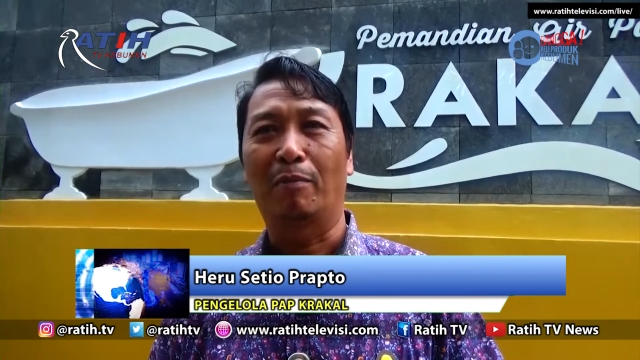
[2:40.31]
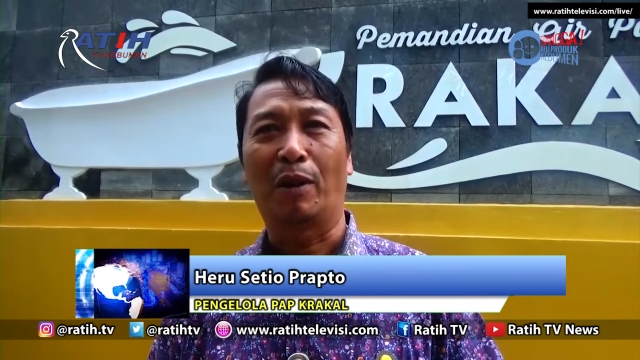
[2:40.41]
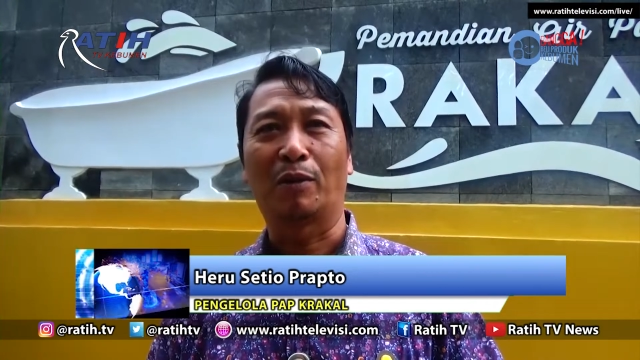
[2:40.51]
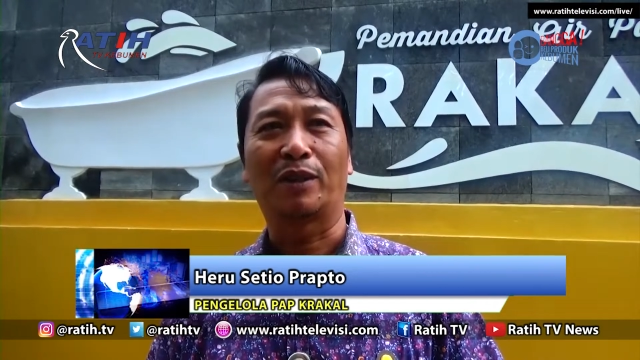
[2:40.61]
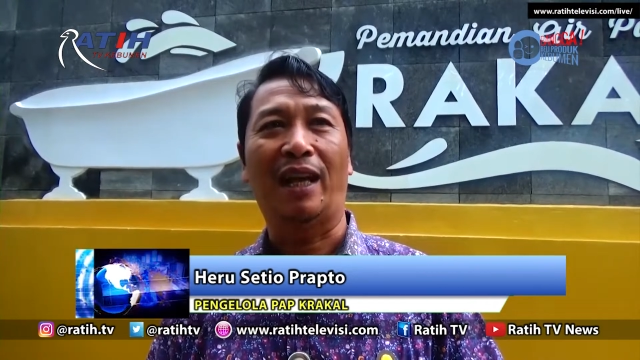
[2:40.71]

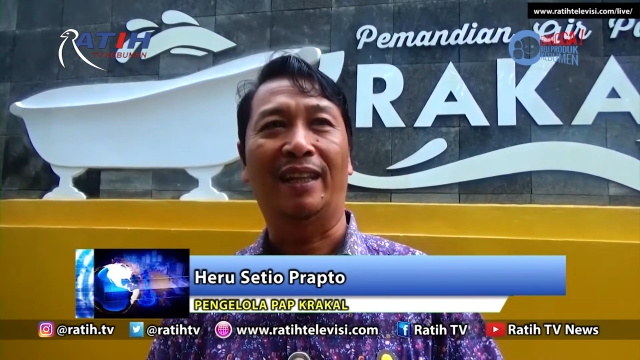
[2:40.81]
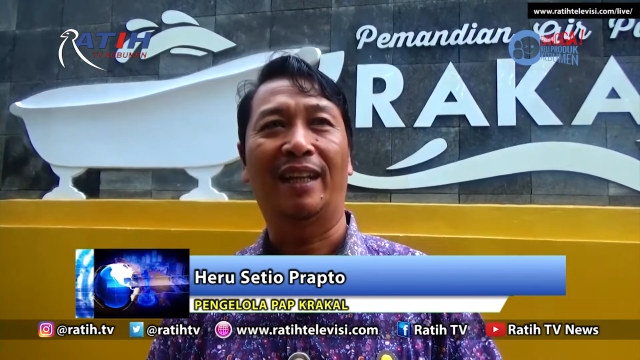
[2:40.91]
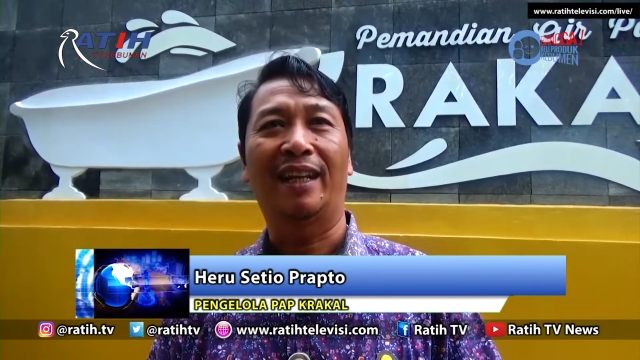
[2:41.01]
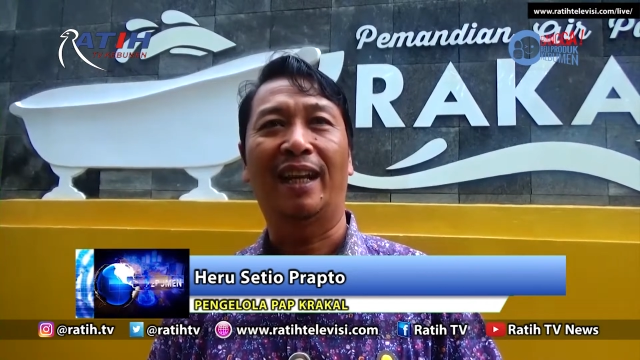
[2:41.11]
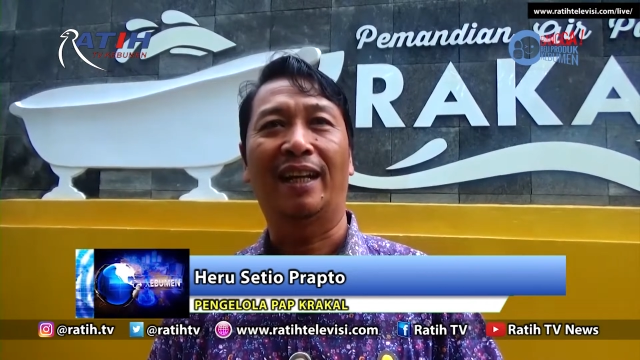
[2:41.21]
baru saat
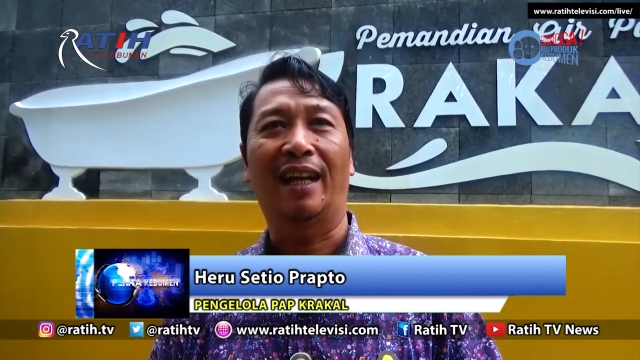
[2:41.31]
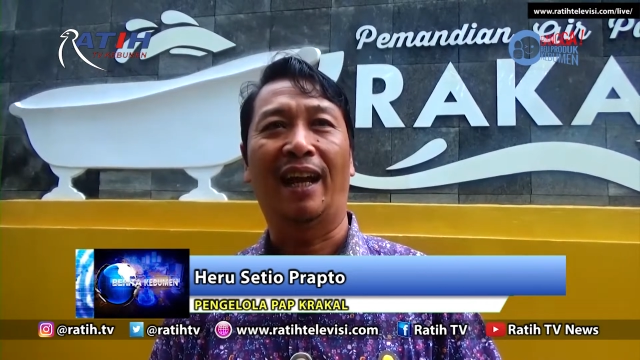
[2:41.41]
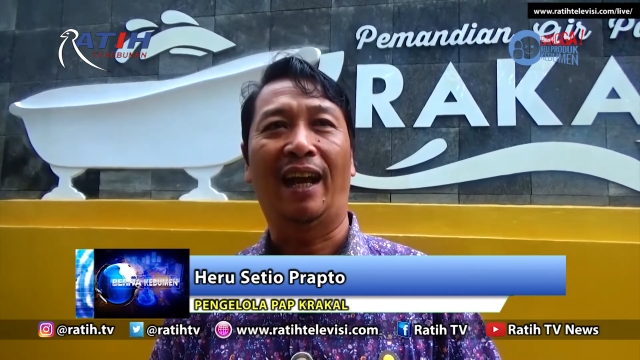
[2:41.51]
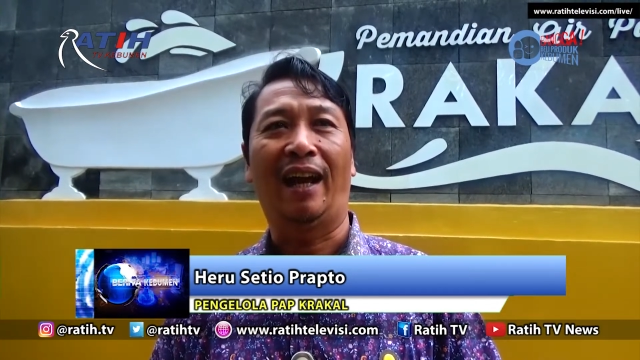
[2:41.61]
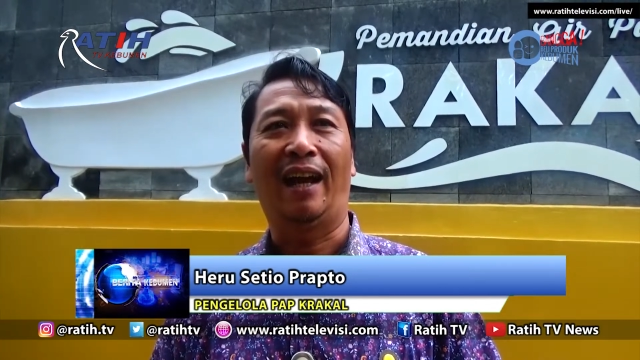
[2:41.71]
ini ada
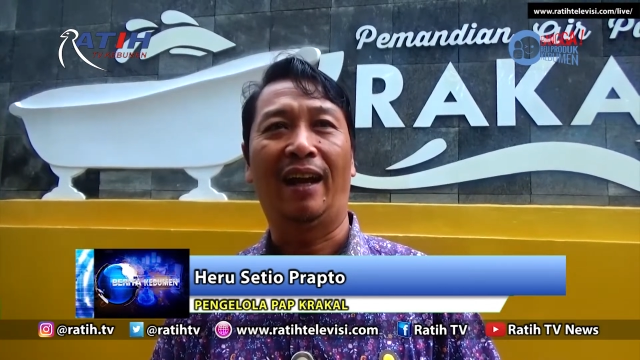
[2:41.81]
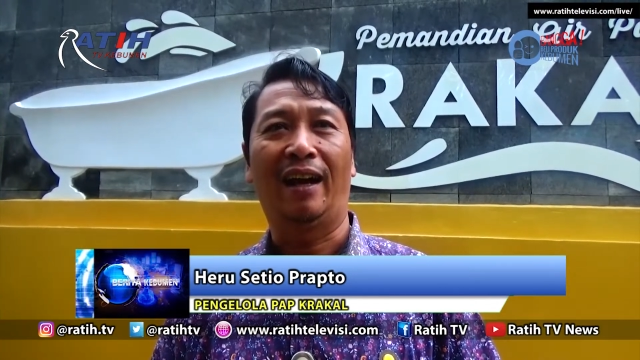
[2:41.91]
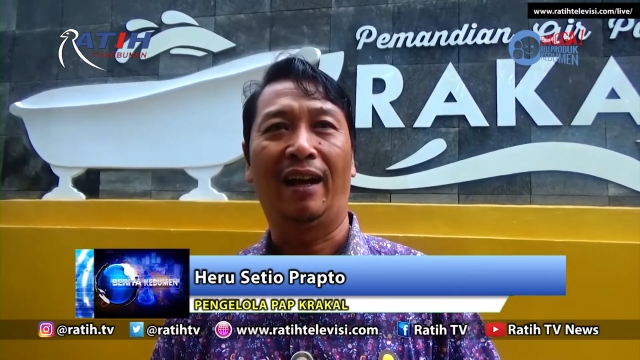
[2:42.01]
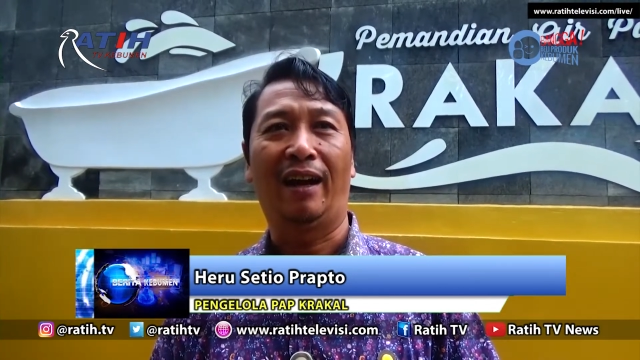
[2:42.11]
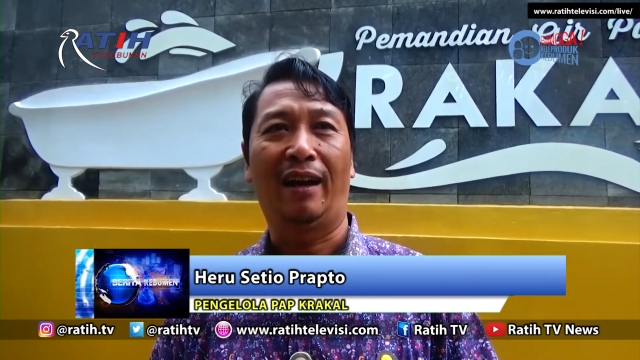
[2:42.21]

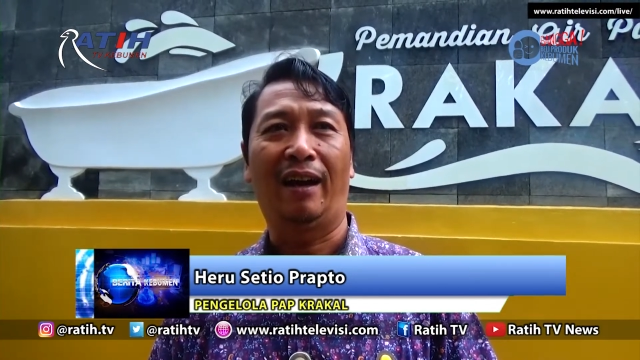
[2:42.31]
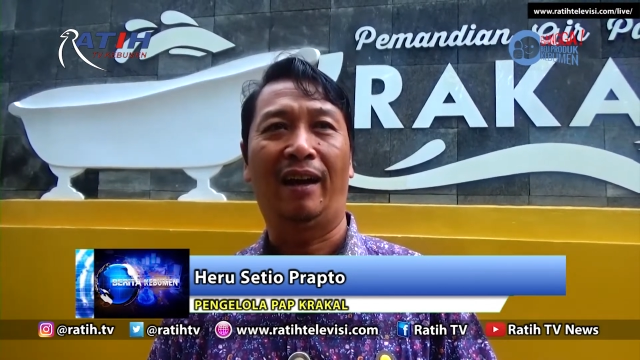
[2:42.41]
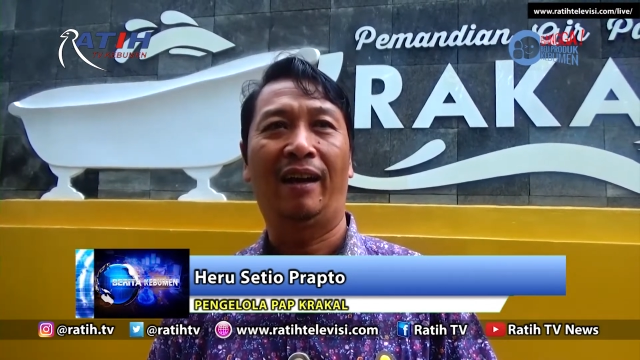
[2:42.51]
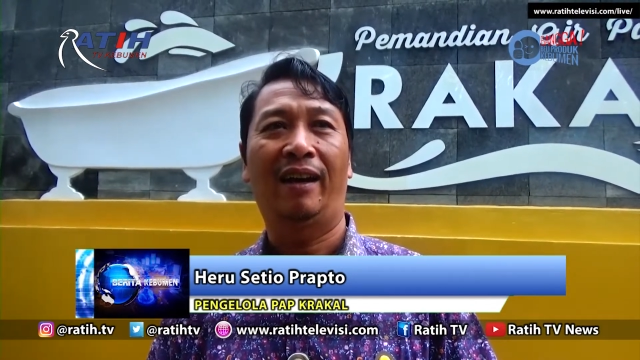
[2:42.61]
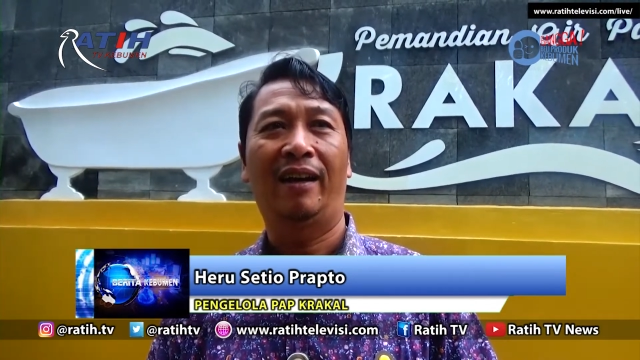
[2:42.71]
eh,
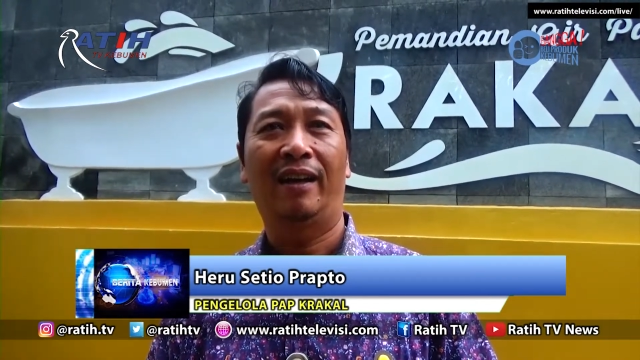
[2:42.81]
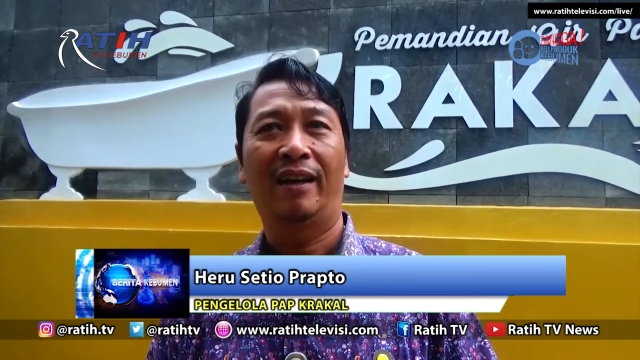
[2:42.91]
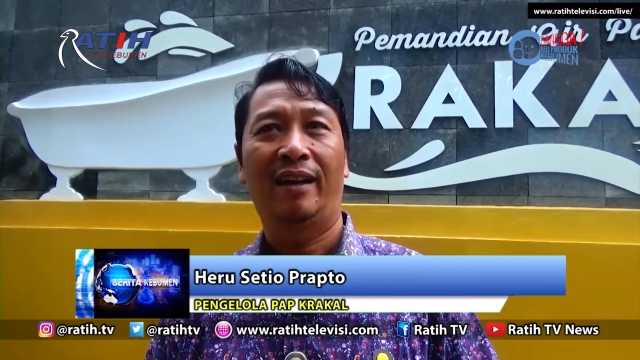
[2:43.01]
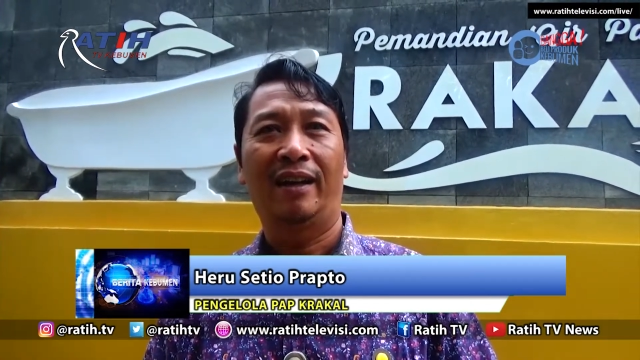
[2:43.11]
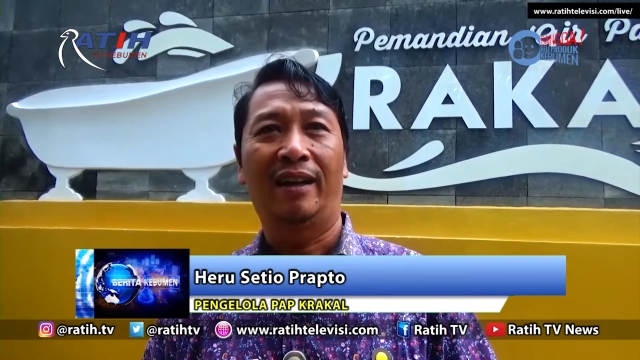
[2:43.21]

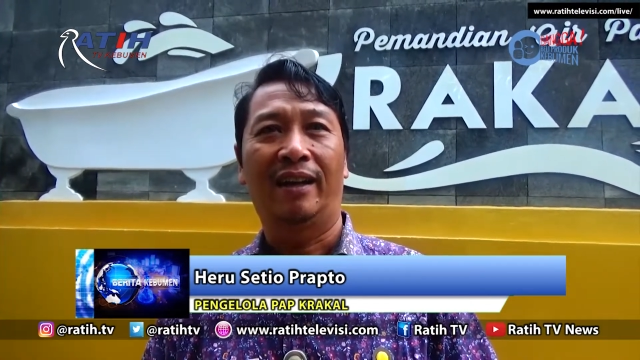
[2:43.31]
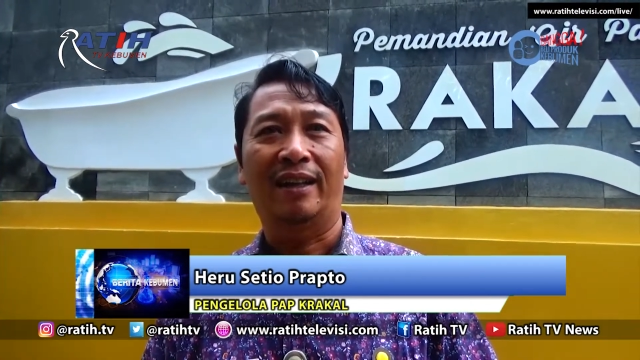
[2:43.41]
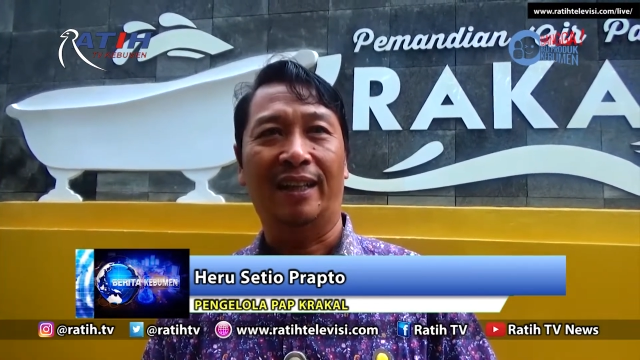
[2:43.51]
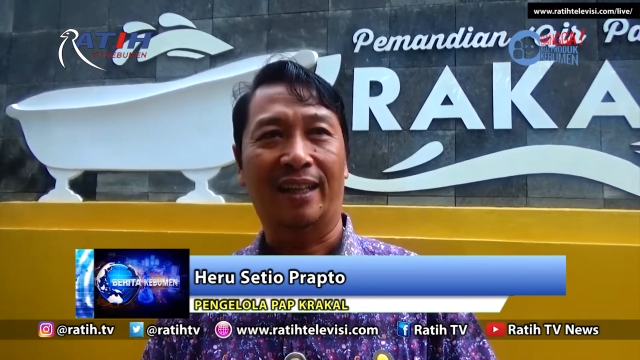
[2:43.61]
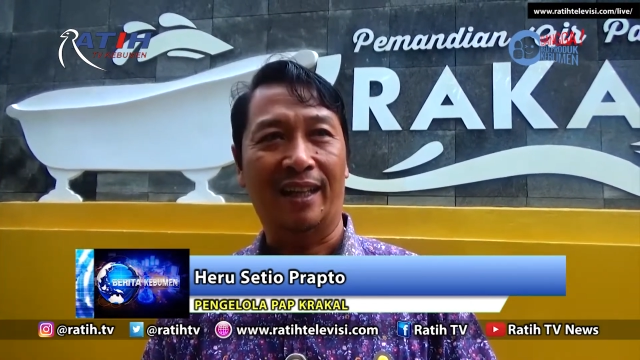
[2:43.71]

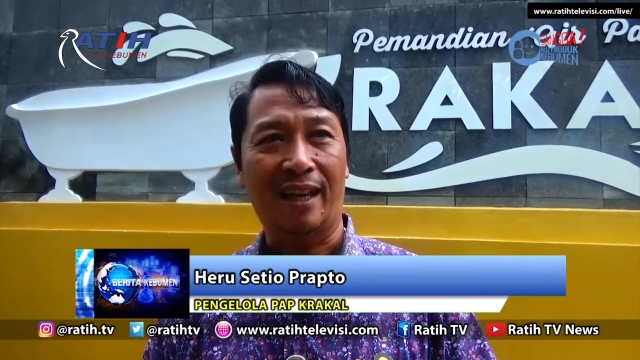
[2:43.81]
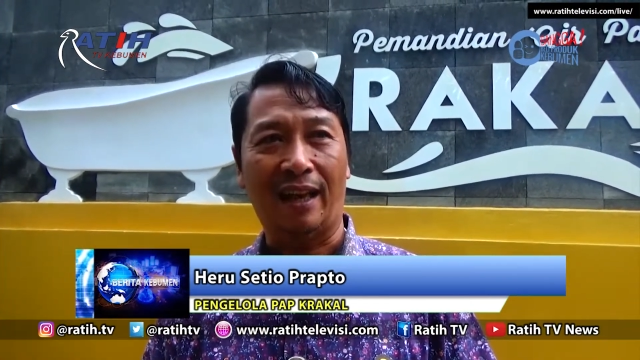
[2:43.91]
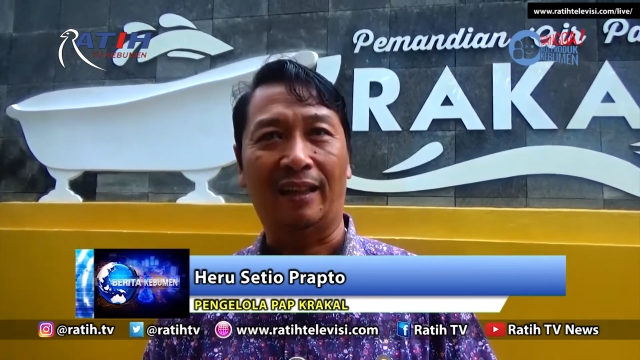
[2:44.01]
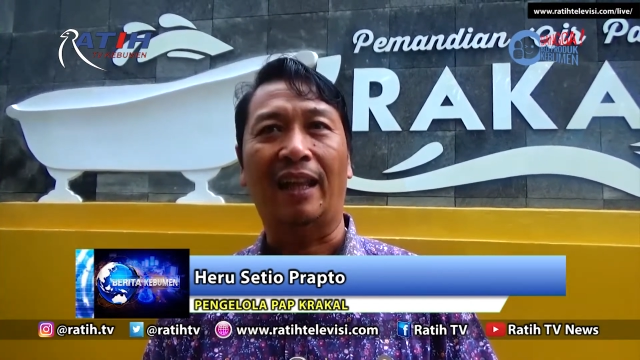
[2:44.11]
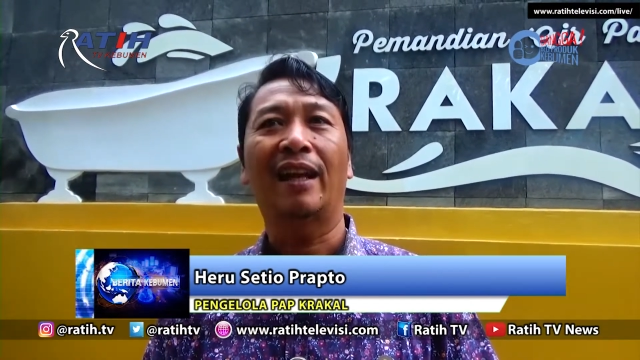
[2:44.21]

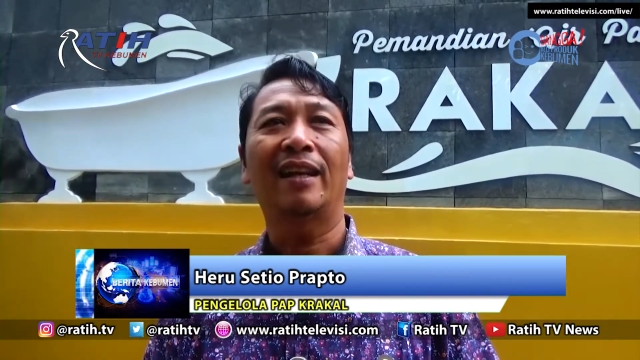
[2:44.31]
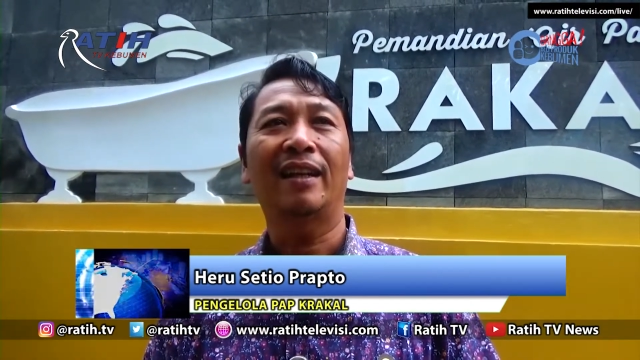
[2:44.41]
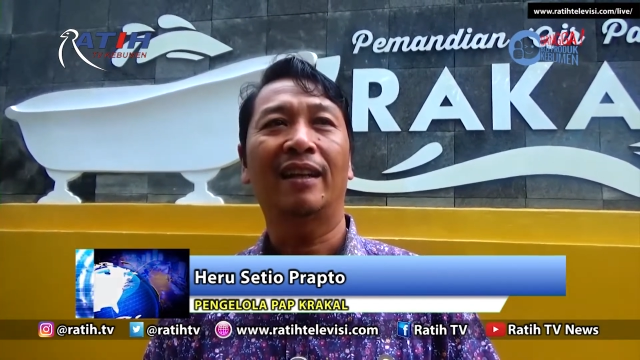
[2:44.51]
kegiatan